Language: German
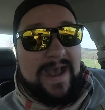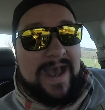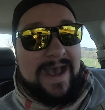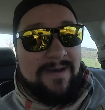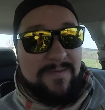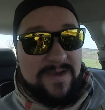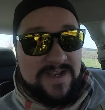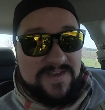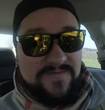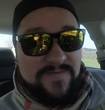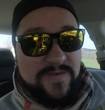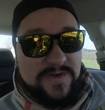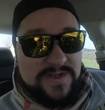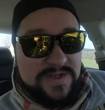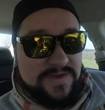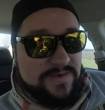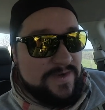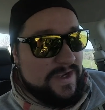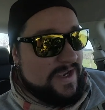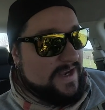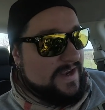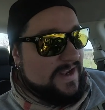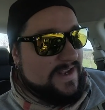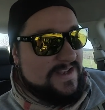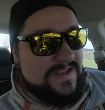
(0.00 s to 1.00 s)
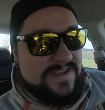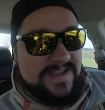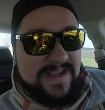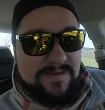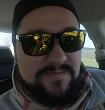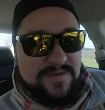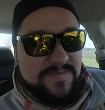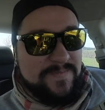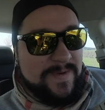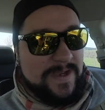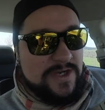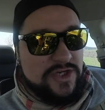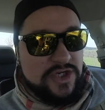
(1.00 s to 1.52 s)
Aber es funktioniert. Also
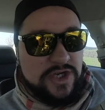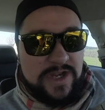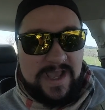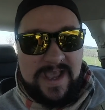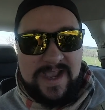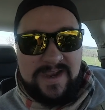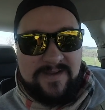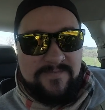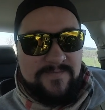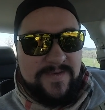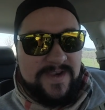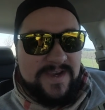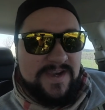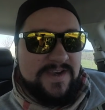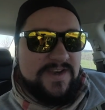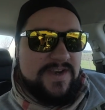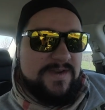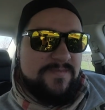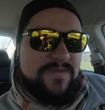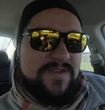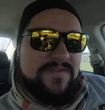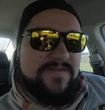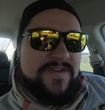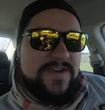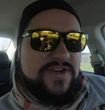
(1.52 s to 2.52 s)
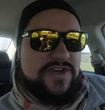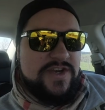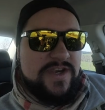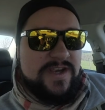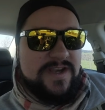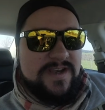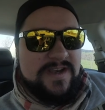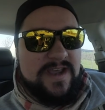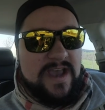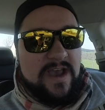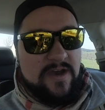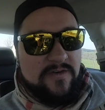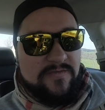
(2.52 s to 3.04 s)
selbst bei starkem Wind, ich habe jetzt
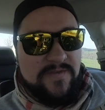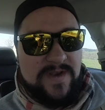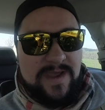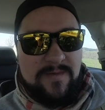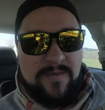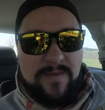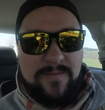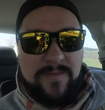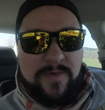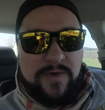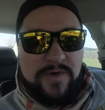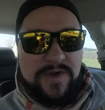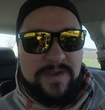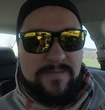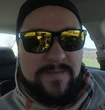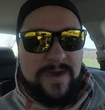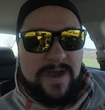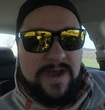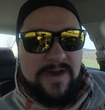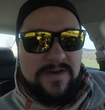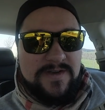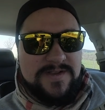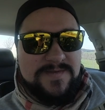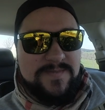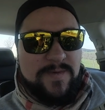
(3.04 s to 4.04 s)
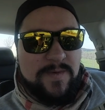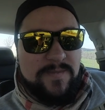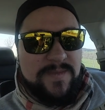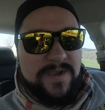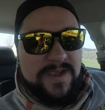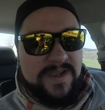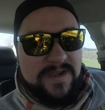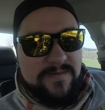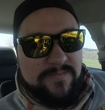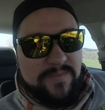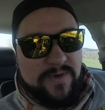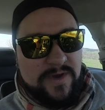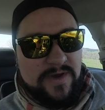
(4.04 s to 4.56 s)
verschiedene Aufnahmemodi mal
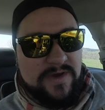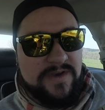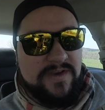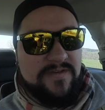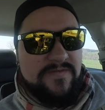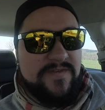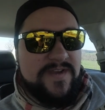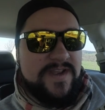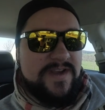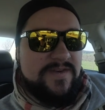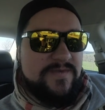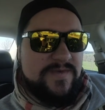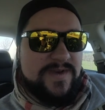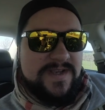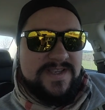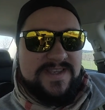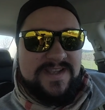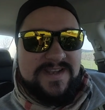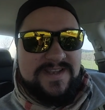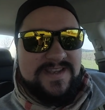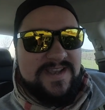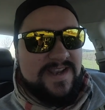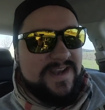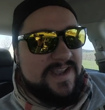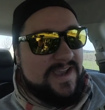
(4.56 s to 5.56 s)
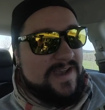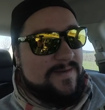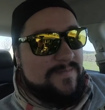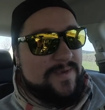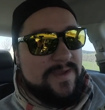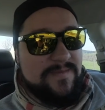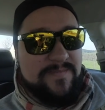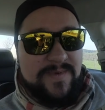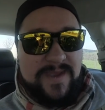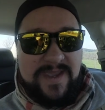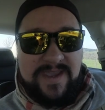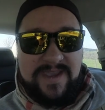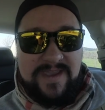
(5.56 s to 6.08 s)
ausprobiert, Point of Interest etc.
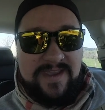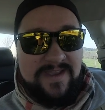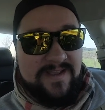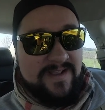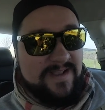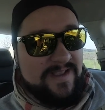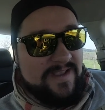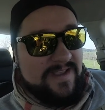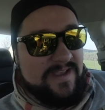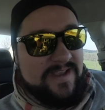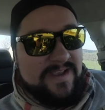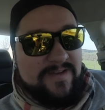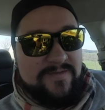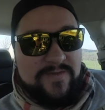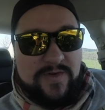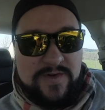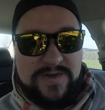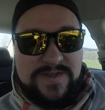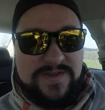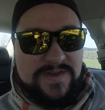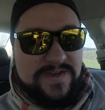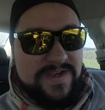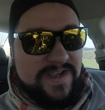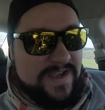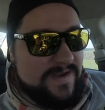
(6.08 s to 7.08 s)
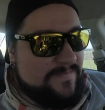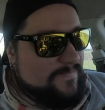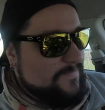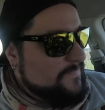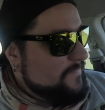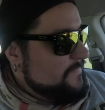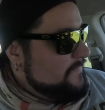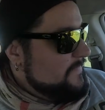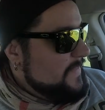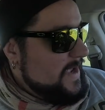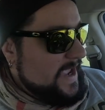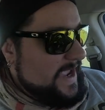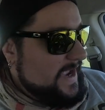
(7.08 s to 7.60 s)
pp. Funktioniert
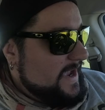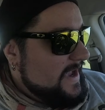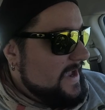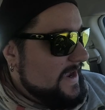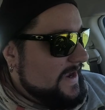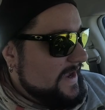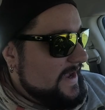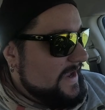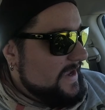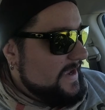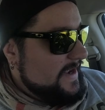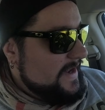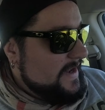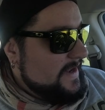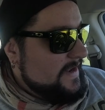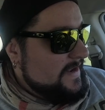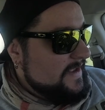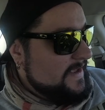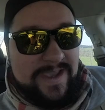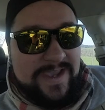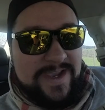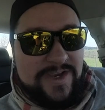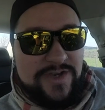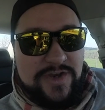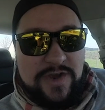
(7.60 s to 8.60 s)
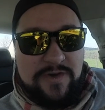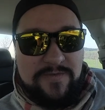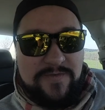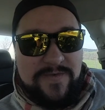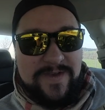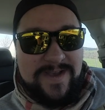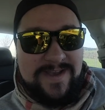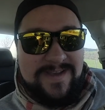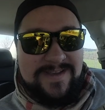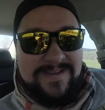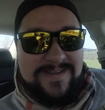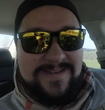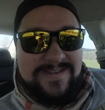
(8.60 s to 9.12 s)
mega geil. Ich
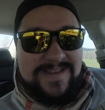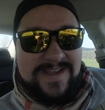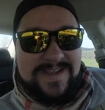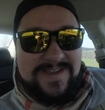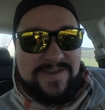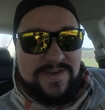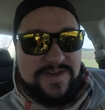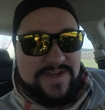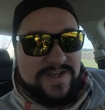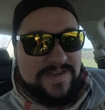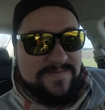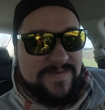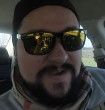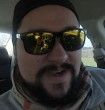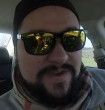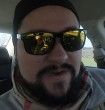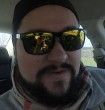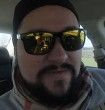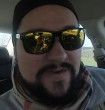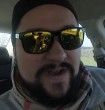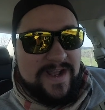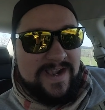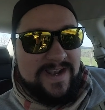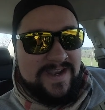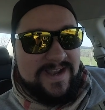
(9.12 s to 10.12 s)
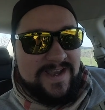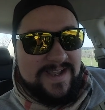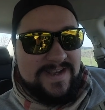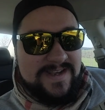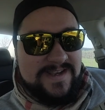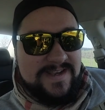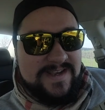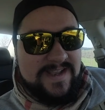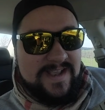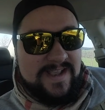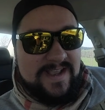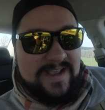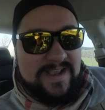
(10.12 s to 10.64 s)
hoffe, dass euch das Video gefallen
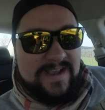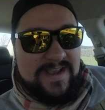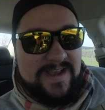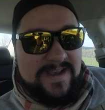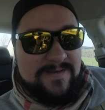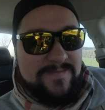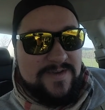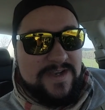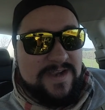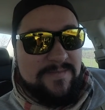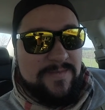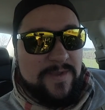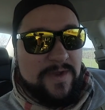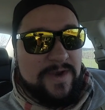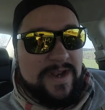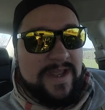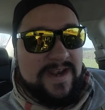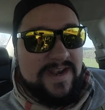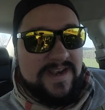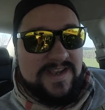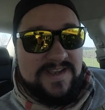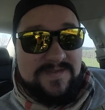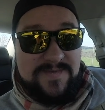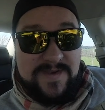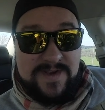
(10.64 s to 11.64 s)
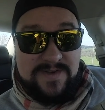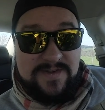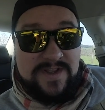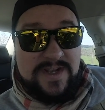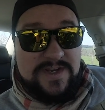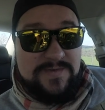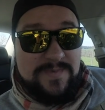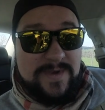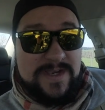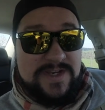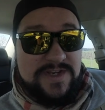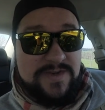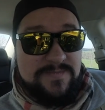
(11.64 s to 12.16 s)
hat. Ähm, ich habe noch ein anderes Video, da
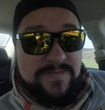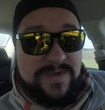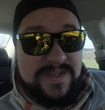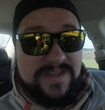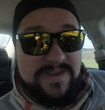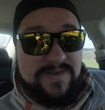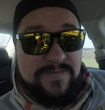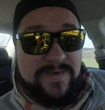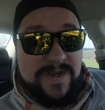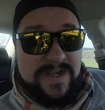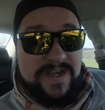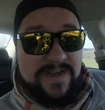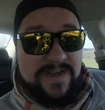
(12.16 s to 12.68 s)
spreche ich ein bisschen über